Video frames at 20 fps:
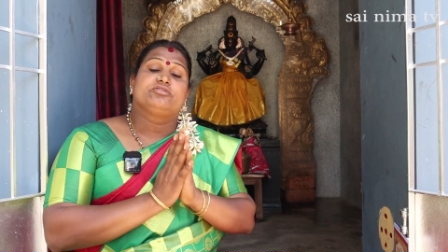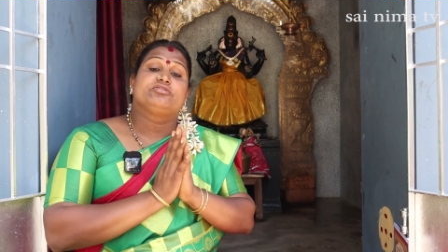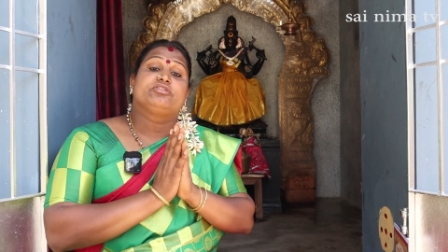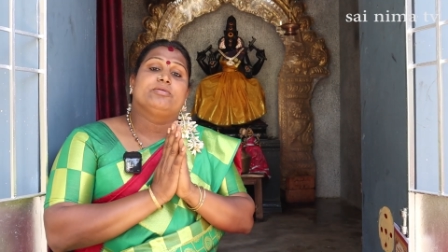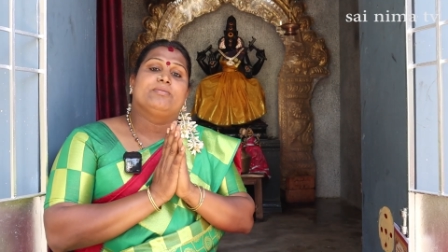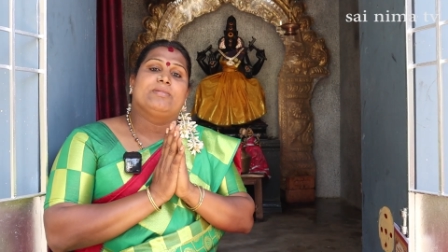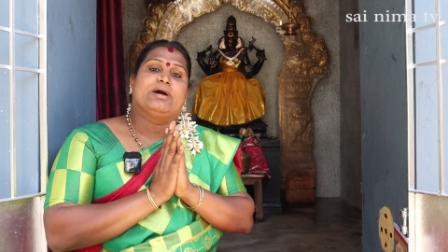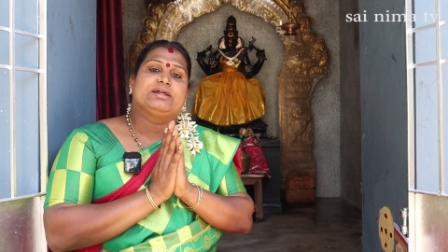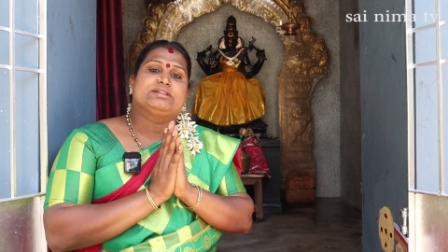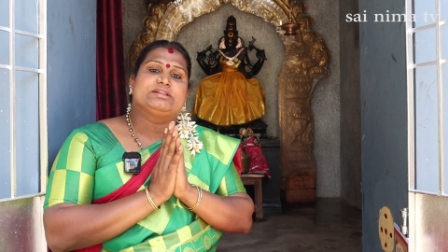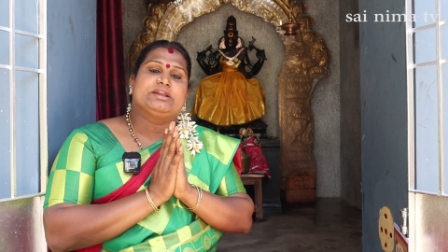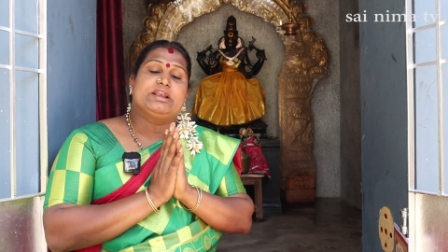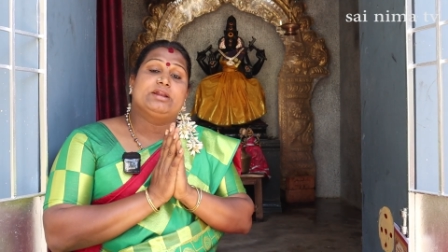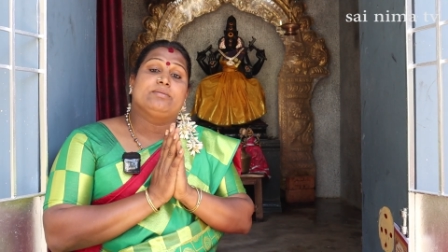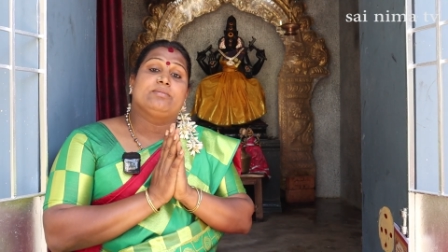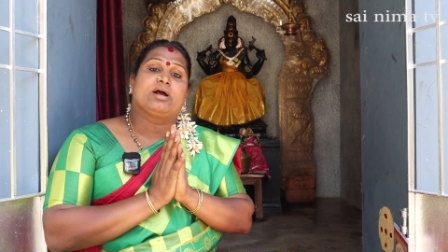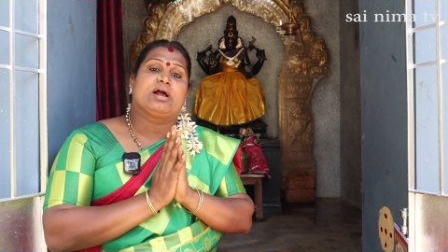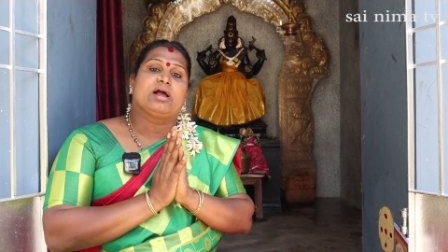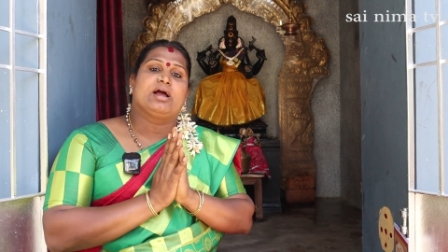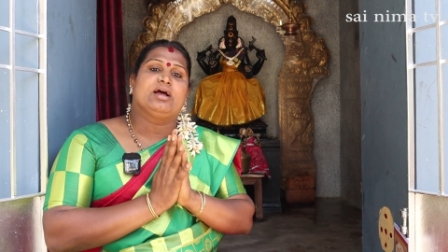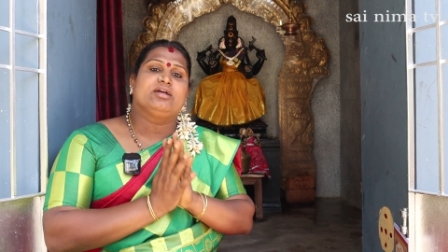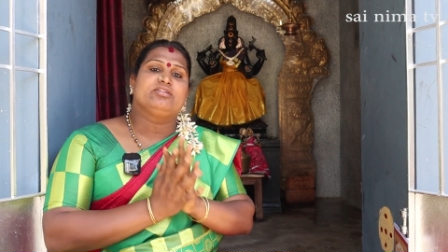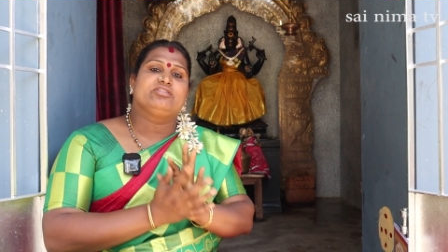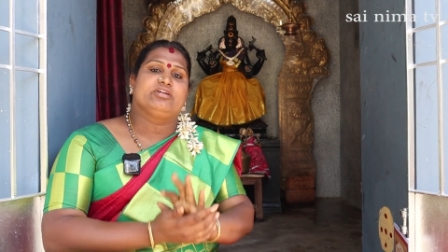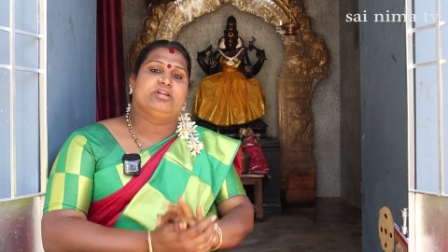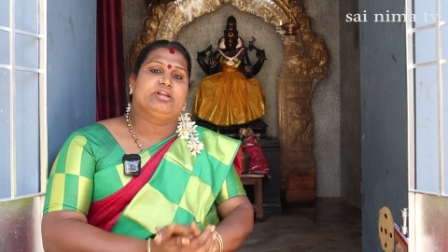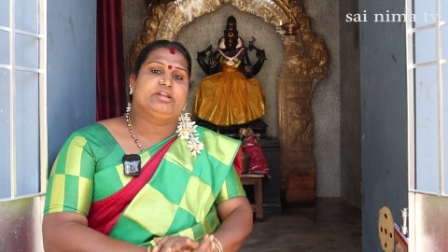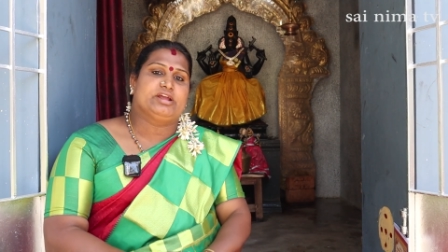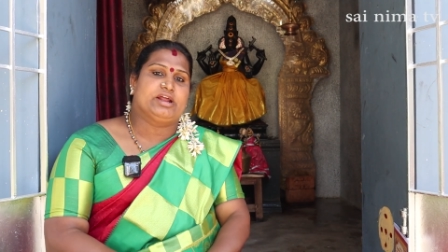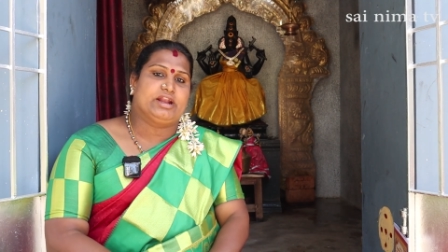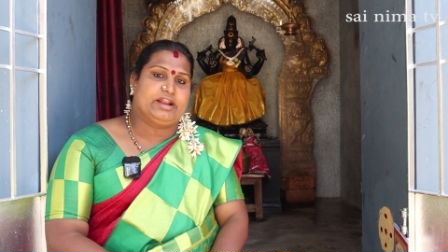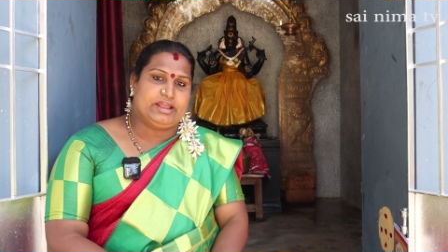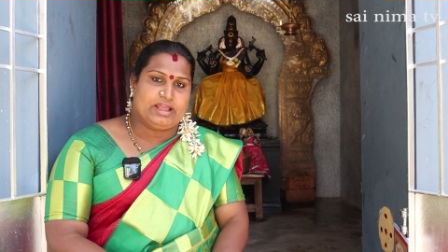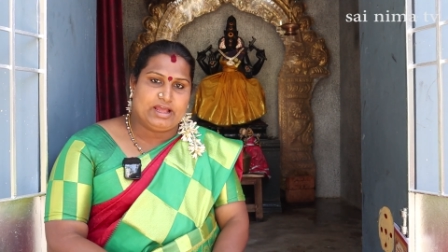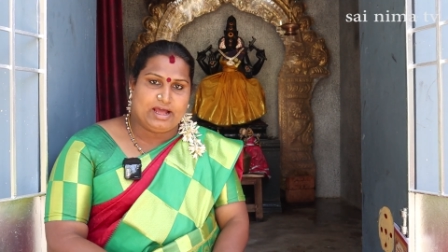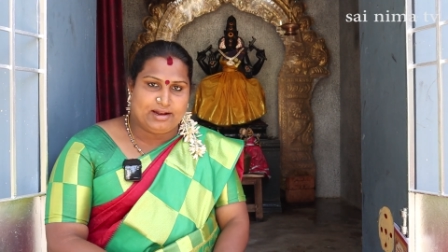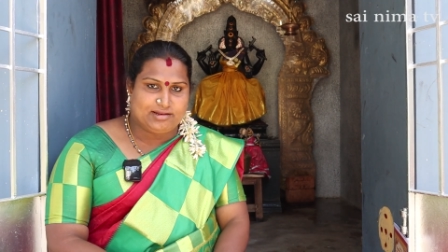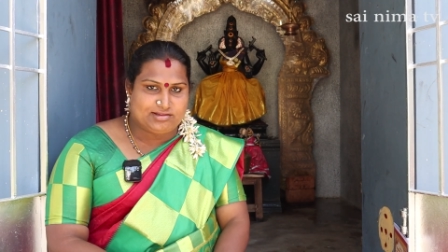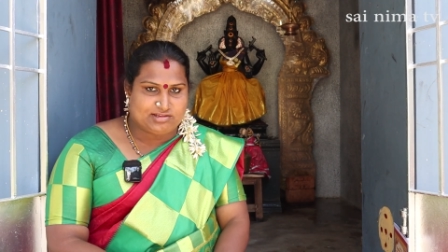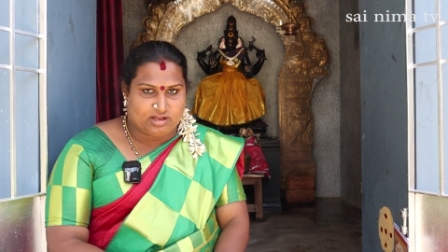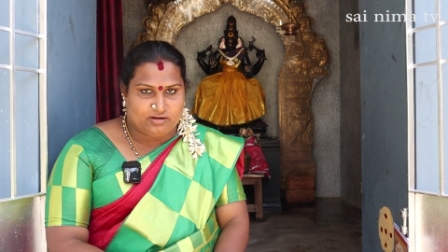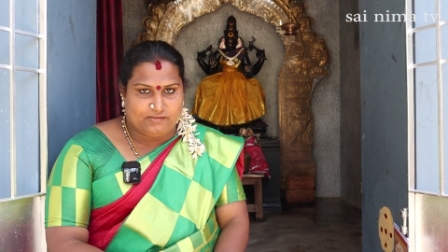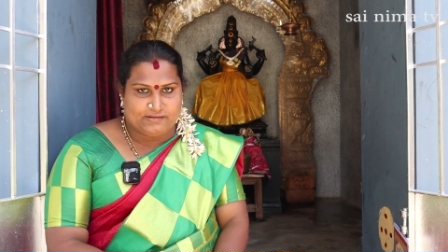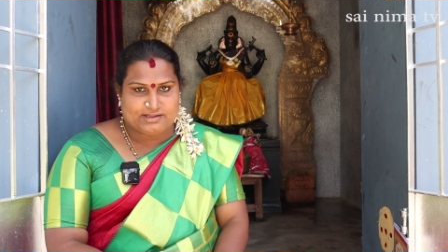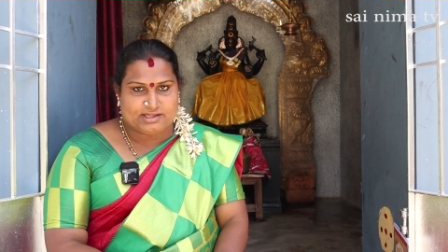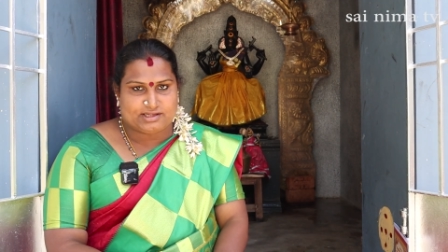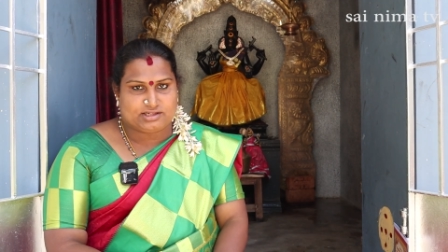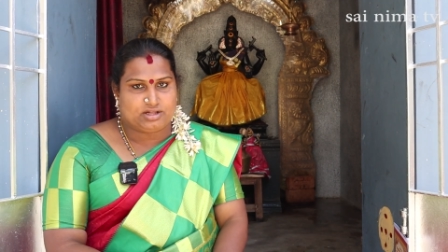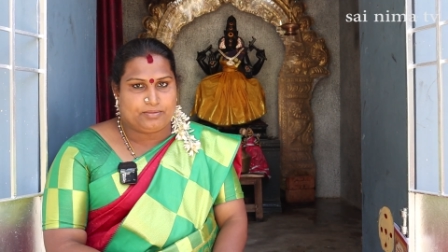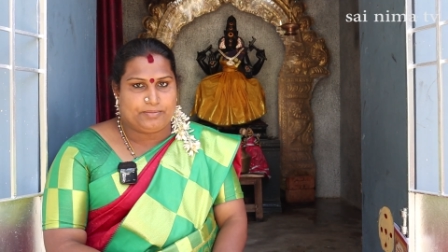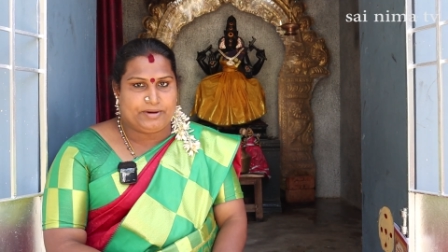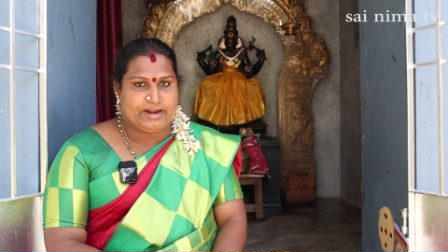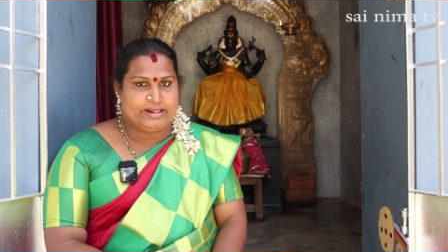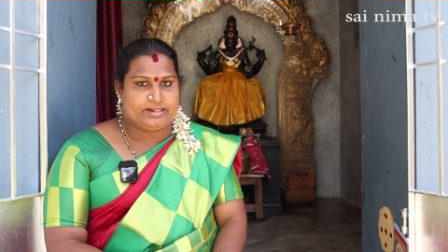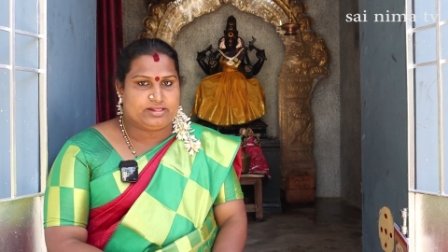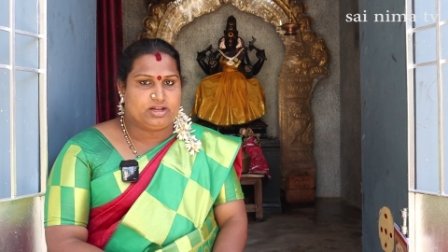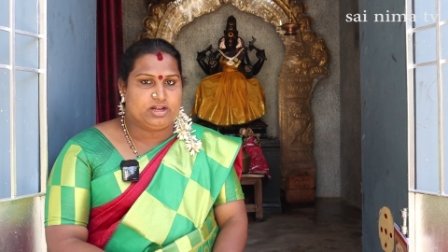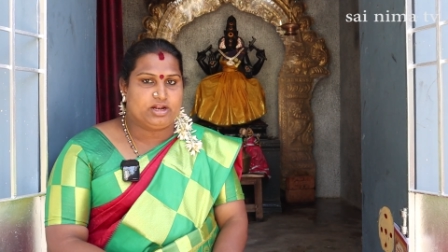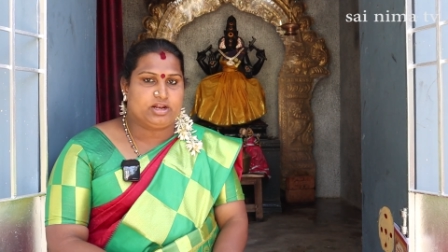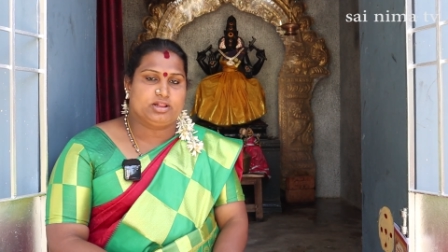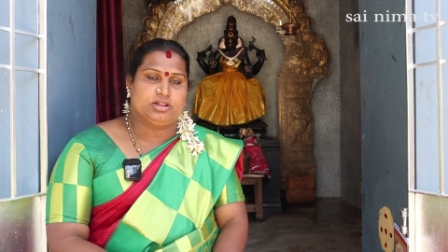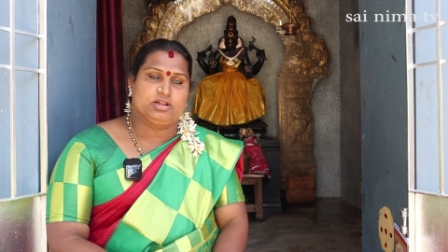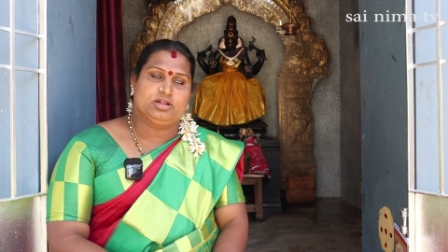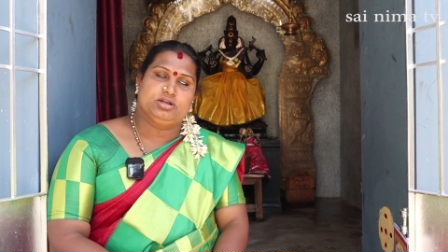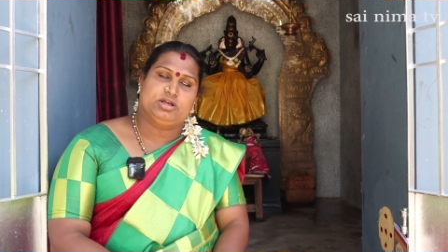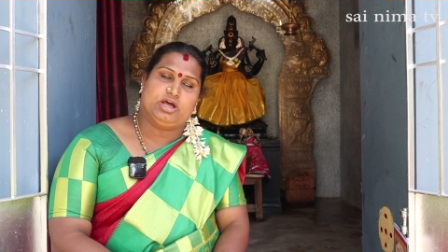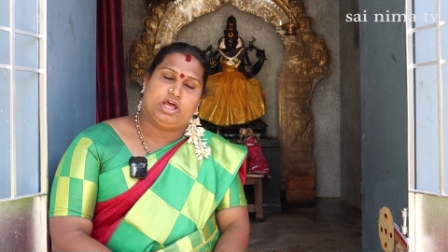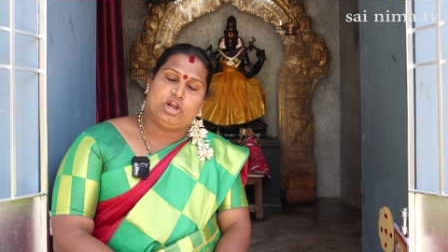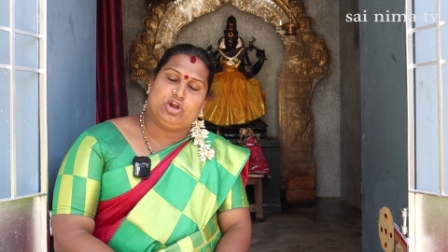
ஸ்ரீ மாத்ரே நமகா சென்னை அடையார் சர்வசக்தி பீடத்திலிருந்து